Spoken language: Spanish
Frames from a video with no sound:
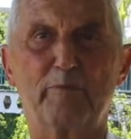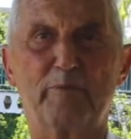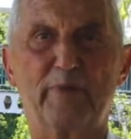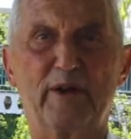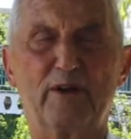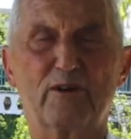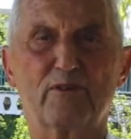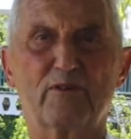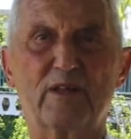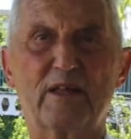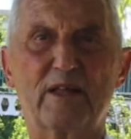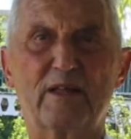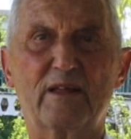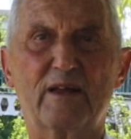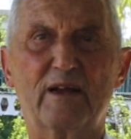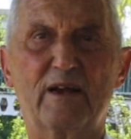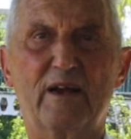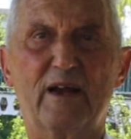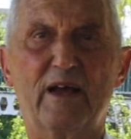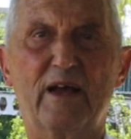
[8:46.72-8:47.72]
pero
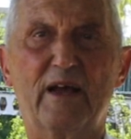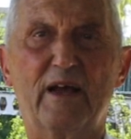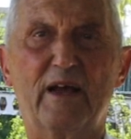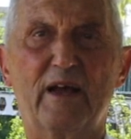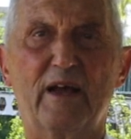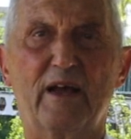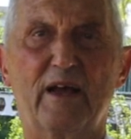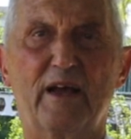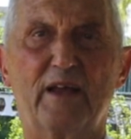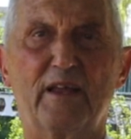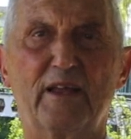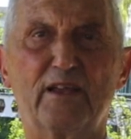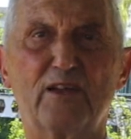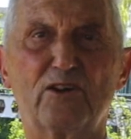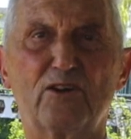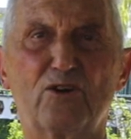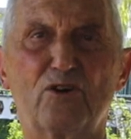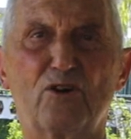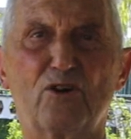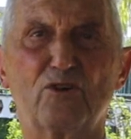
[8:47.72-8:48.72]
dada la
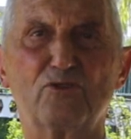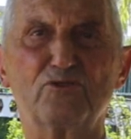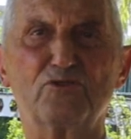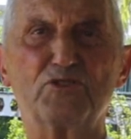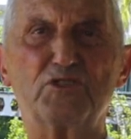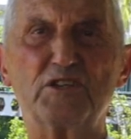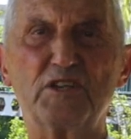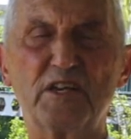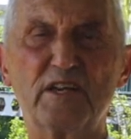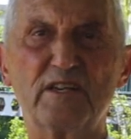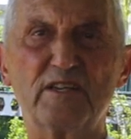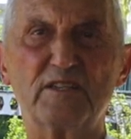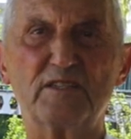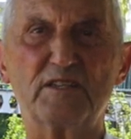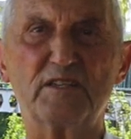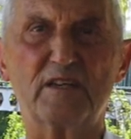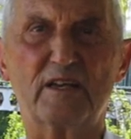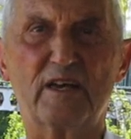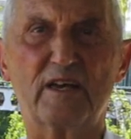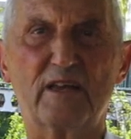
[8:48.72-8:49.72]

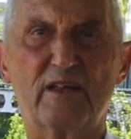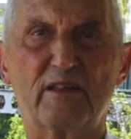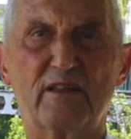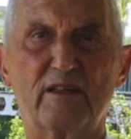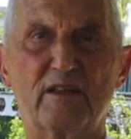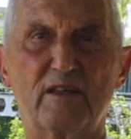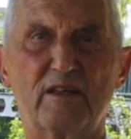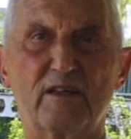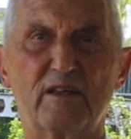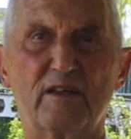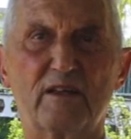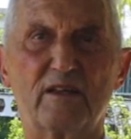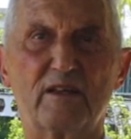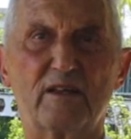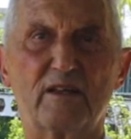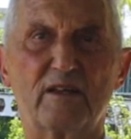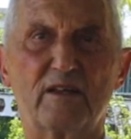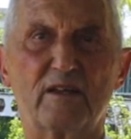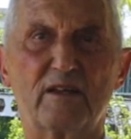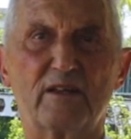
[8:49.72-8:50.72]
inconsciencia
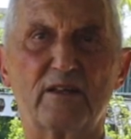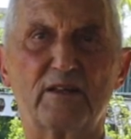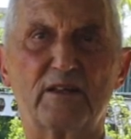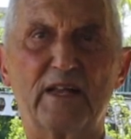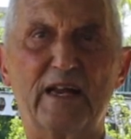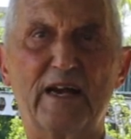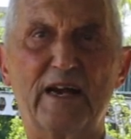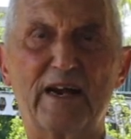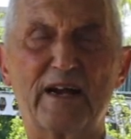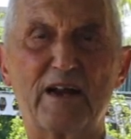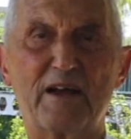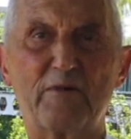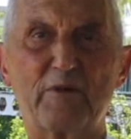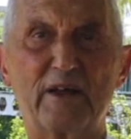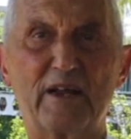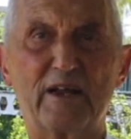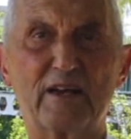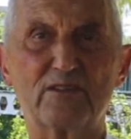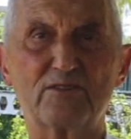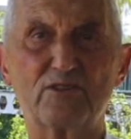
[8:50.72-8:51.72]
de, la
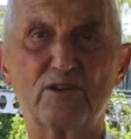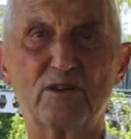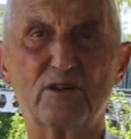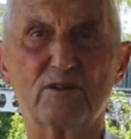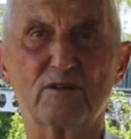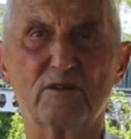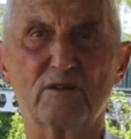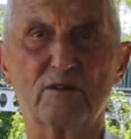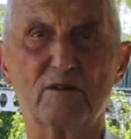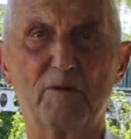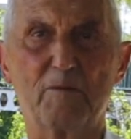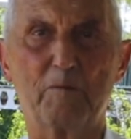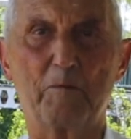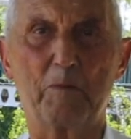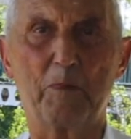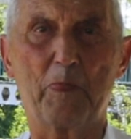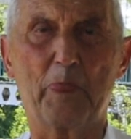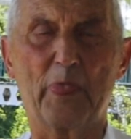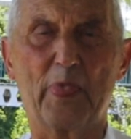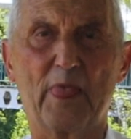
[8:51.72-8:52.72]
navegación,
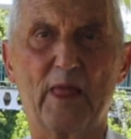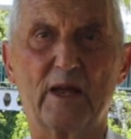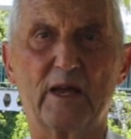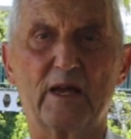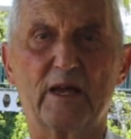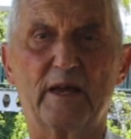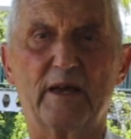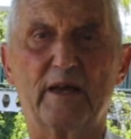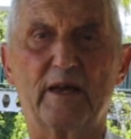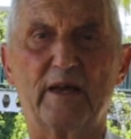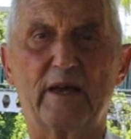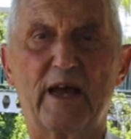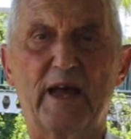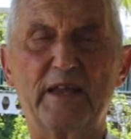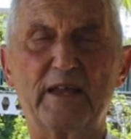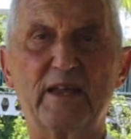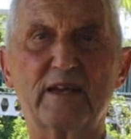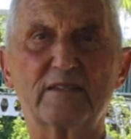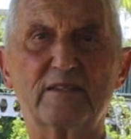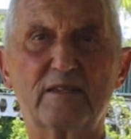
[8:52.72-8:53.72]

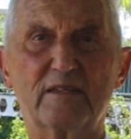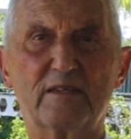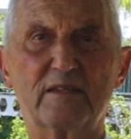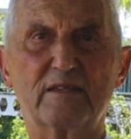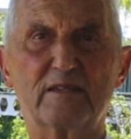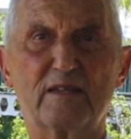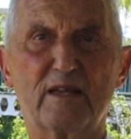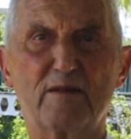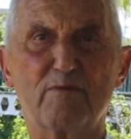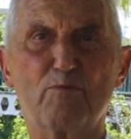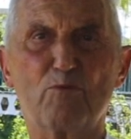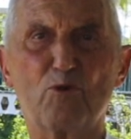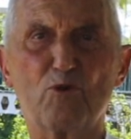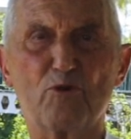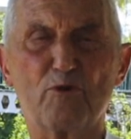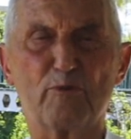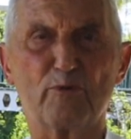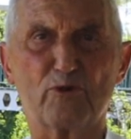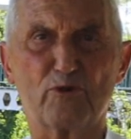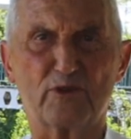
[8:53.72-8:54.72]
hay accidentes
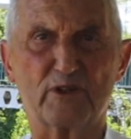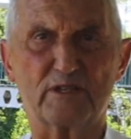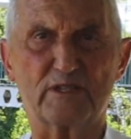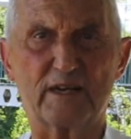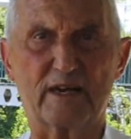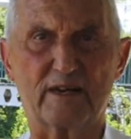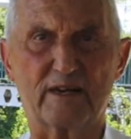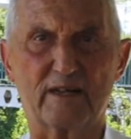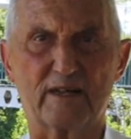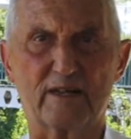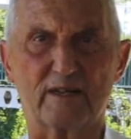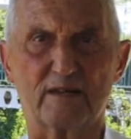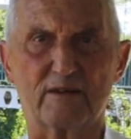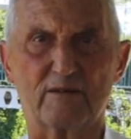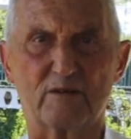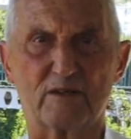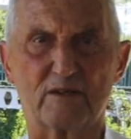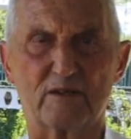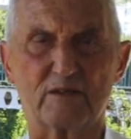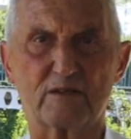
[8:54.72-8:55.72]
muy, muy
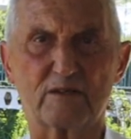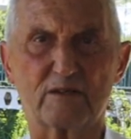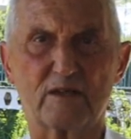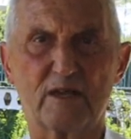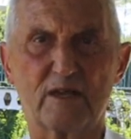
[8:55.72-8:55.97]
desagradables.